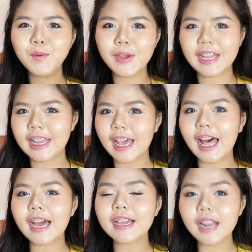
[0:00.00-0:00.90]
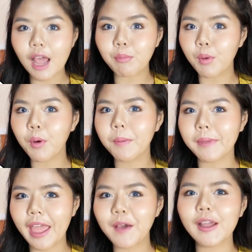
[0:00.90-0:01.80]
วันนี้นะคะกลับมาพบ
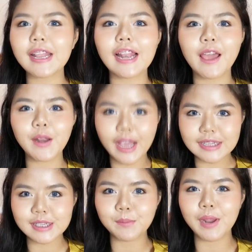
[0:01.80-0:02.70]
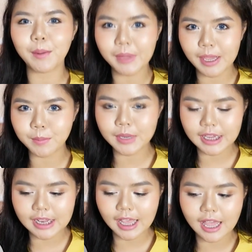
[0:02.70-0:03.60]
แก้วกันอีกแล้วนะคะ สำหรับคลิป
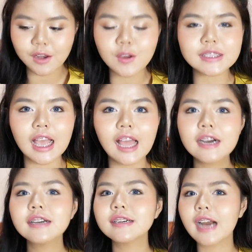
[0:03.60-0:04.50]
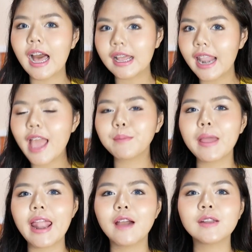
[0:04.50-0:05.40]
นี้นะคะ นอกจากเห่อครั้งแรกไป
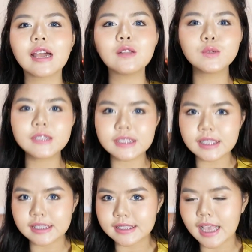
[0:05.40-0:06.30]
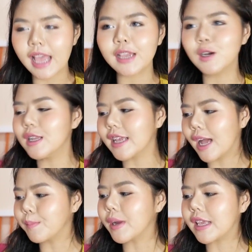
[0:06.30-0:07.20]
แล้วนะคะ รู้สึกติดใจก็เลย
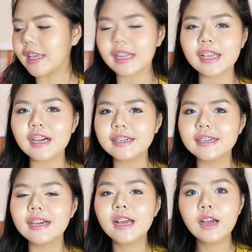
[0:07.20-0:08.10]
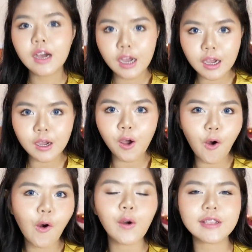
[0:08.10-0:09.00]
กลับมาอีกนั่นก็คือเห่อข
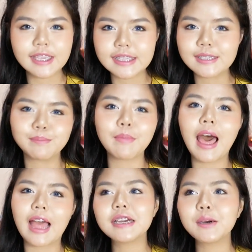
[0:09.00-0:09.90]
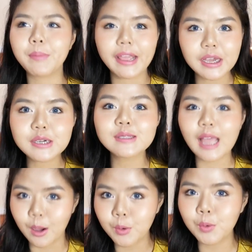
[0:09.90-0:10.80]
อง20บาทที่เห่อไปก็คือ
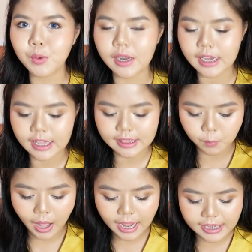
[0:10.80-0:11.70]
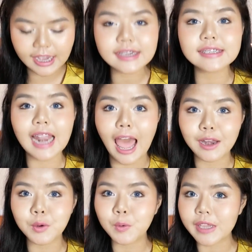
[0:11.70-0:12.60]
ต่างหูนั่นเองแต่ว่าอันนี้คือร้าน
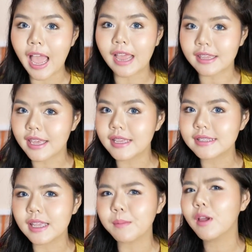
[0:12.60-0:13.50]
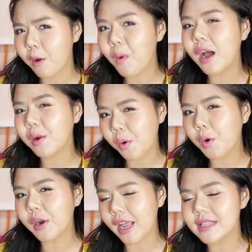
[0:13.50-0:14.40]
ทุกอย่าง20แก้วว่าทุกค
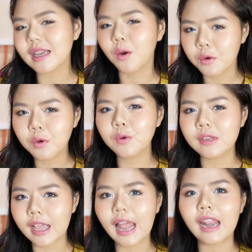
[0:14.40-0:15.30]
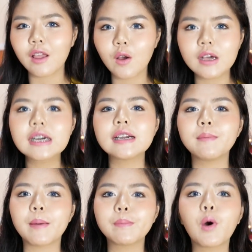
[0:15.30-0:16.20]
นน่าจะคุ้นๆกัน แล้วก็เคย
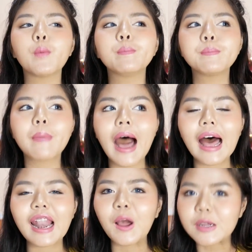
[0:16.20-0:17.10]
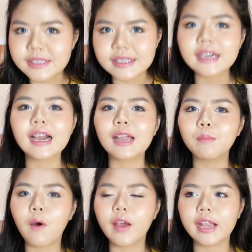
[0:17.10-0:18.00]
แบบพบปะ แล้วก็เจอกัน
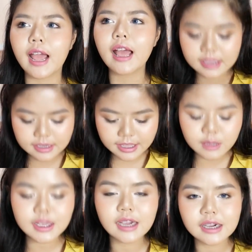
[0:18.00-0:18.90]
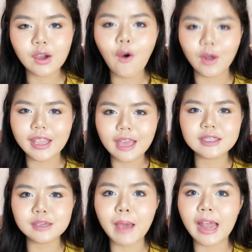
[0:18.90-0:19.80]
บ่อยนะคือแก้วจะเห่อของที่แก้ว
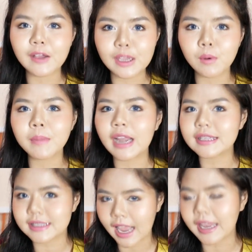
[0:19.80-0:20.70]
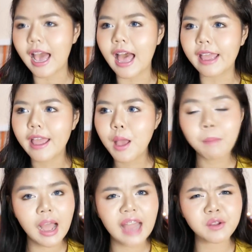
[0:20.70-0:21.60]
ซื้อมาแล้วคิดว่ามันน่าจะใช้ได้
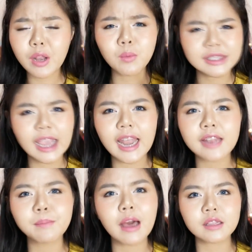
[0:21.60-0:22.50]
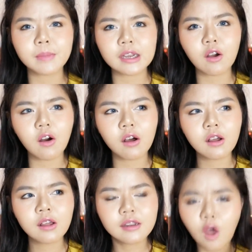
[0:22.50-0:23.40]
บางอันไม่รู้มันใช้ได้หรือเปล่าแต่มันก็
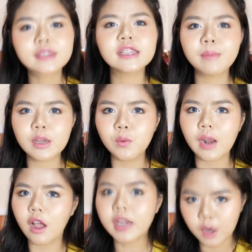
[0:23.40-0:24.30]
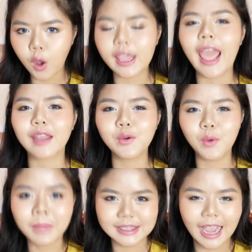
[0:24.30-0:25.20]
ลองซื้อมาดูแล้วก็เดี๋ยวลองแกะดู
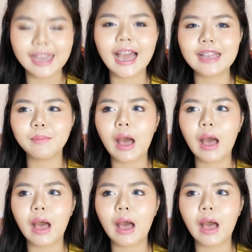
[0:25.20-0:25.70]
ว่ามันใช้ได้หรือ